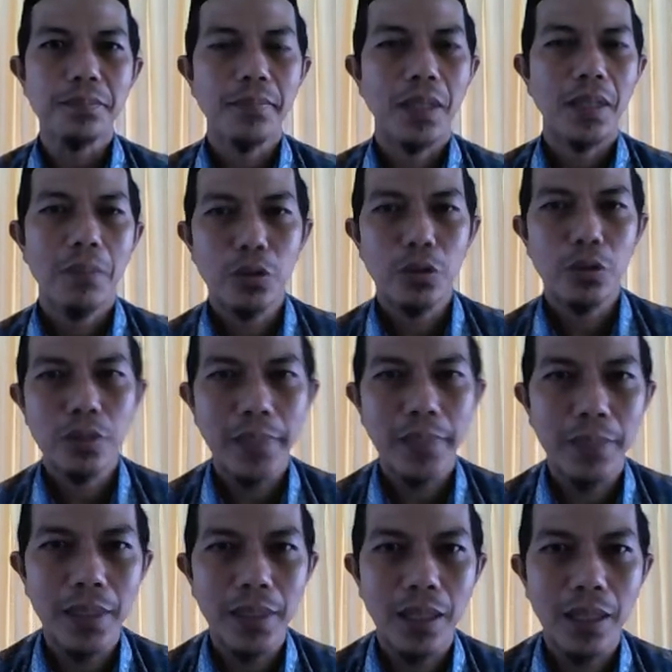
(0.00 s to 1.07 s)
Maksudnya
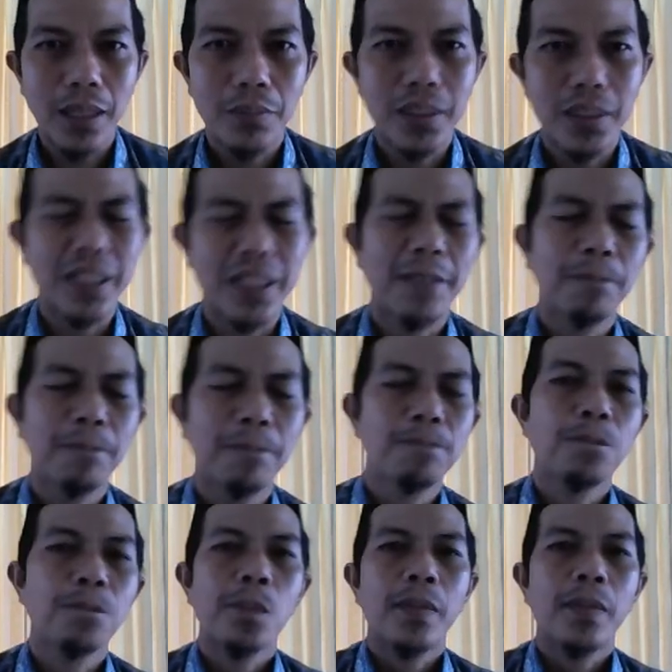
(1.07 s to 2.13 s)
bagaimana? Begini.
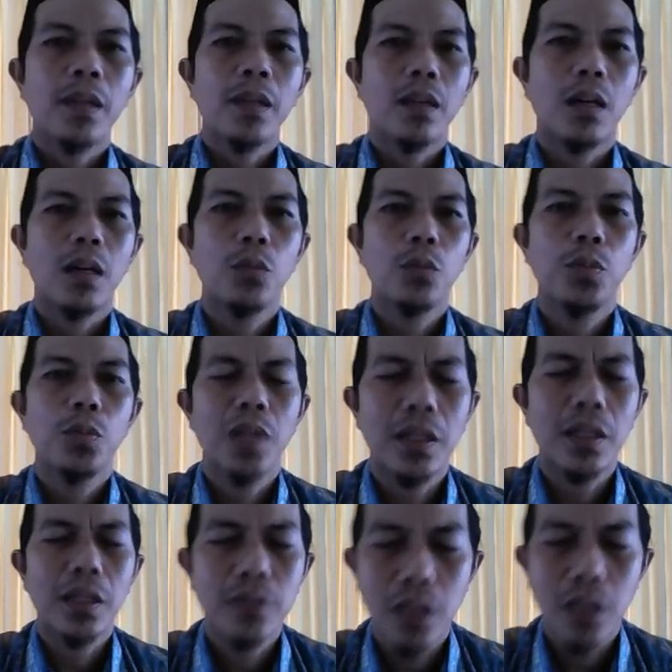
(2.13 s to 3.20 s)
Kamu
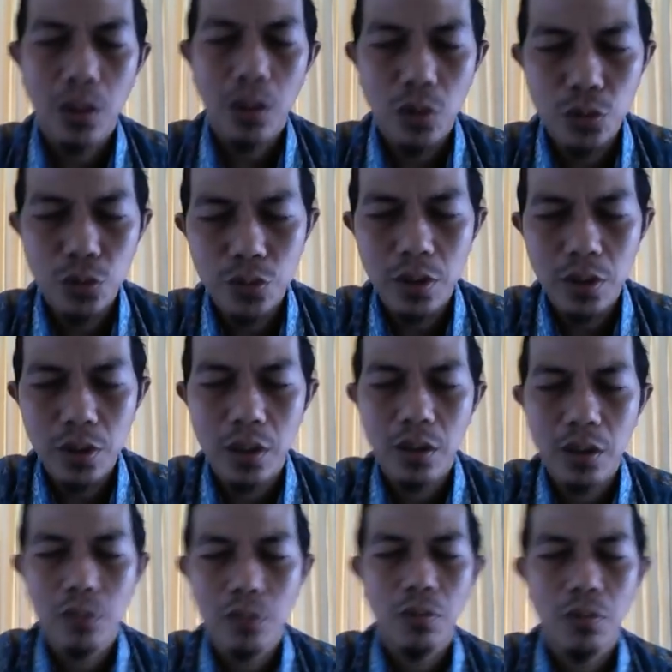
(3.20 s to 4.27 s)
belajar kok susah
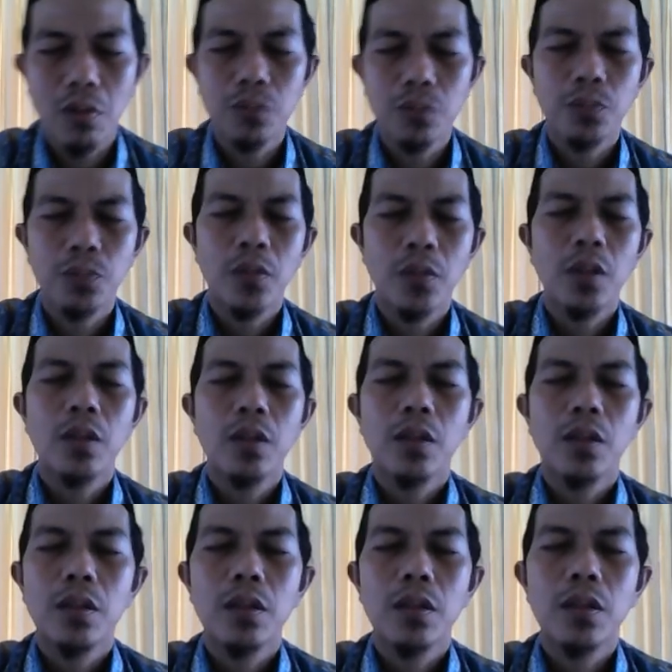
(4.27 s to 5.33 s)
ya Allah.
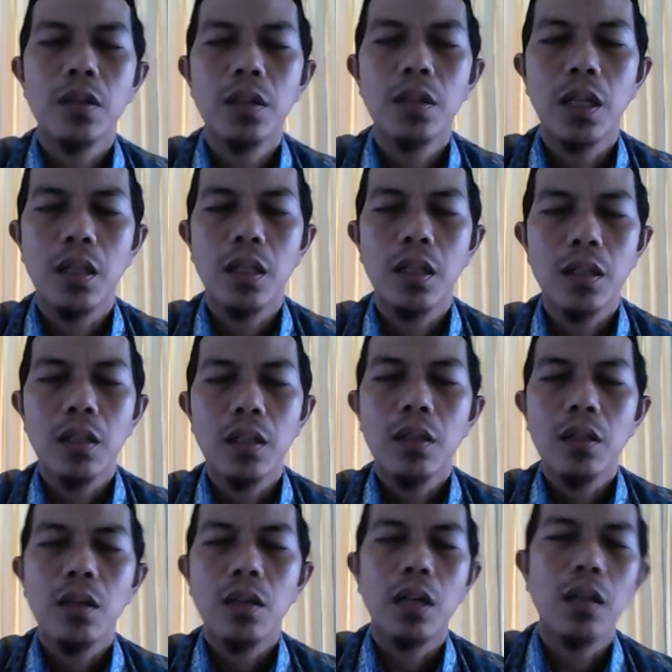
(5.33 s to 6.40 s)
Ya,
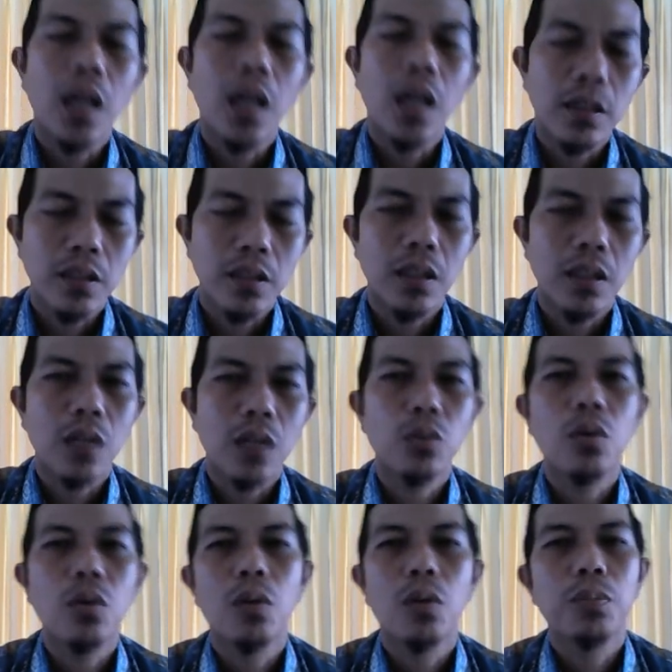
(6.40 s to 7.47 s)
Allah hancurnya aku
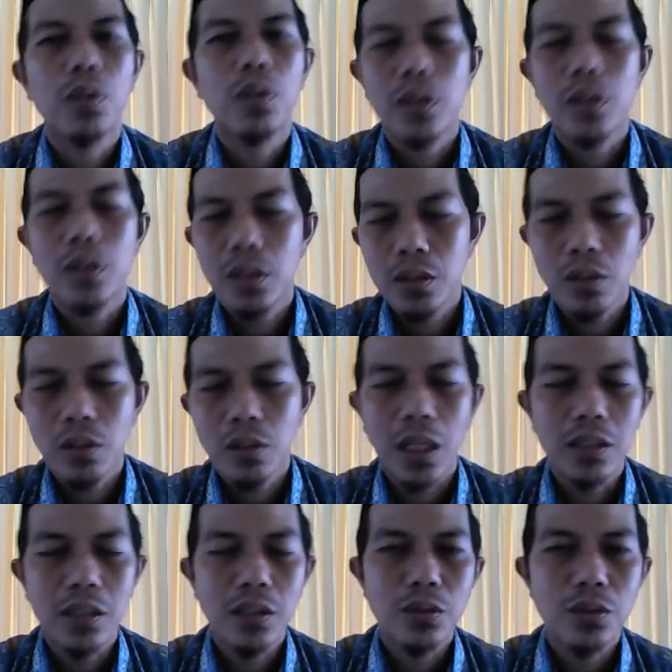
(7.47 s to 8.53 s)
goblok ini ya
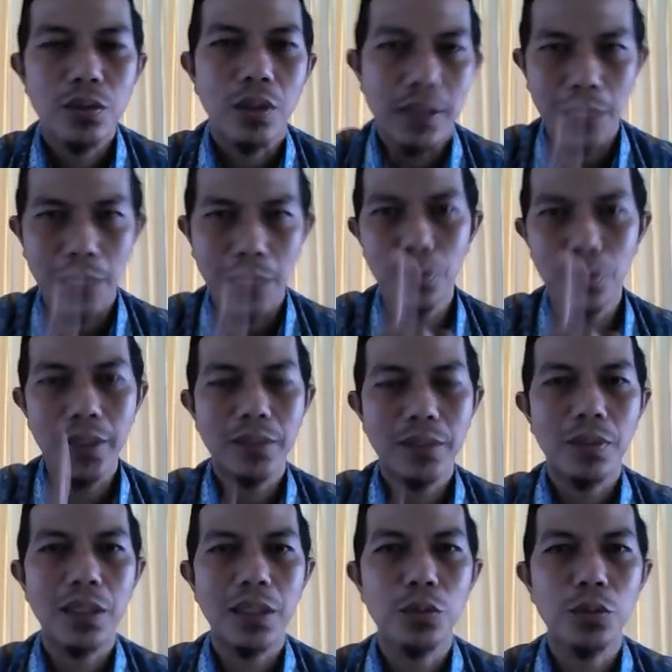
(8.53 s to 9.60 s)
gak iso tidak boleh
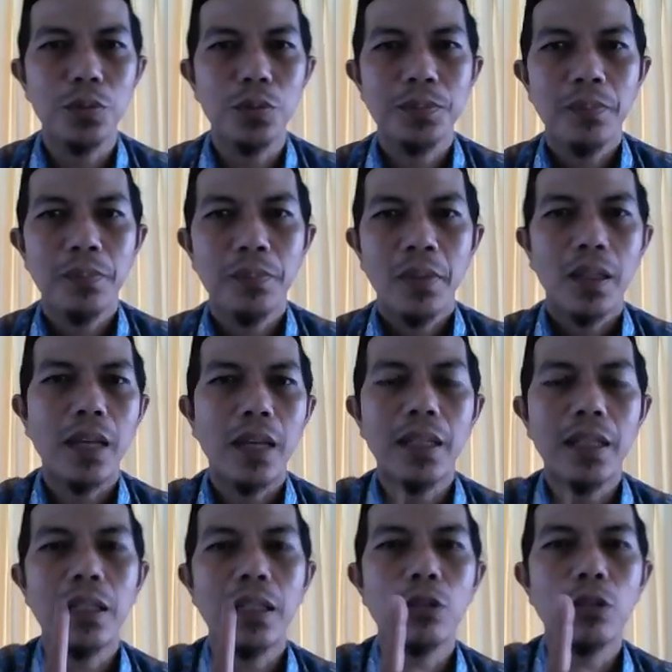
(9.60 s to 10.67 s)
seperti itu
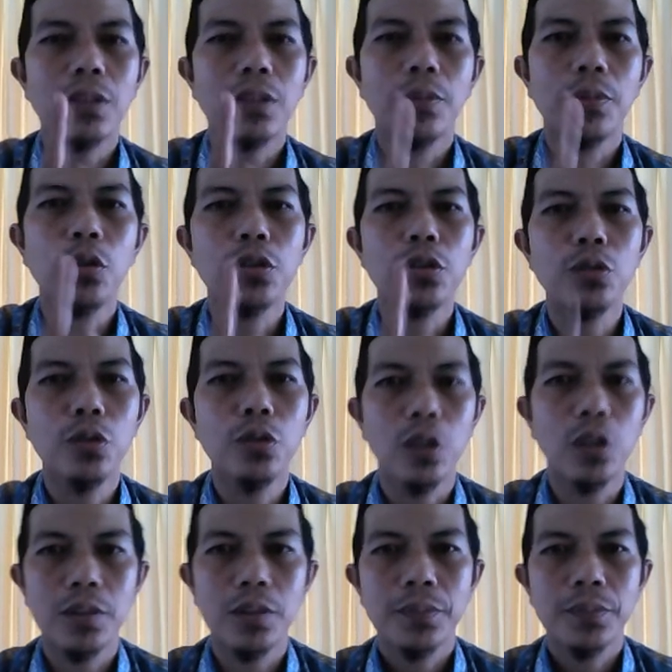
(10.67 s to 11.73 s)
kalian harus tetap
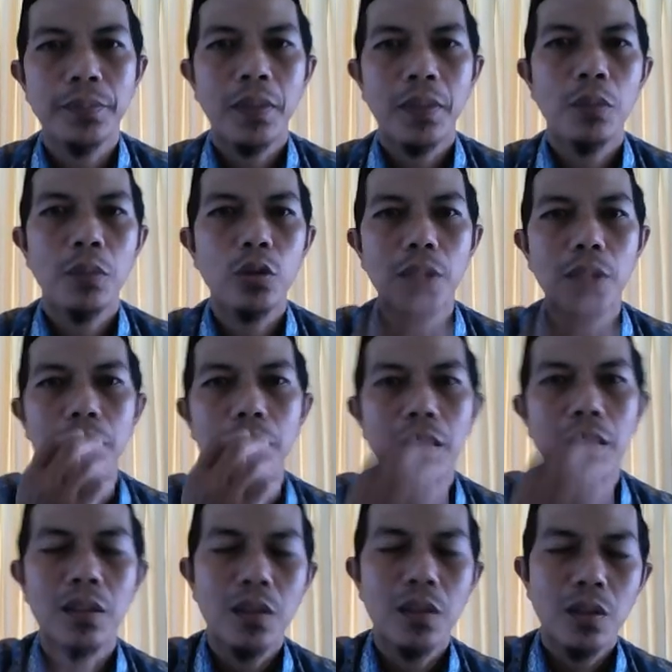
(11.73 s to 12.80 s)
husnudon
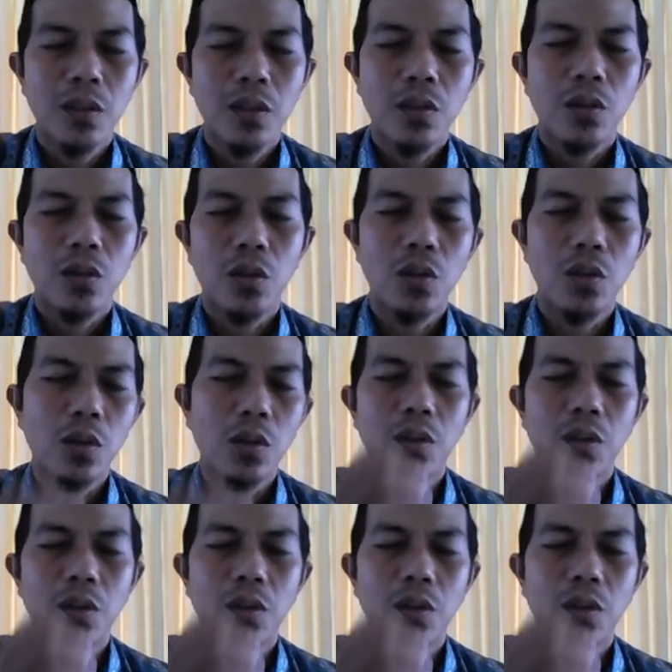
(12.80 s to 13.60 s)
mengucapkan oh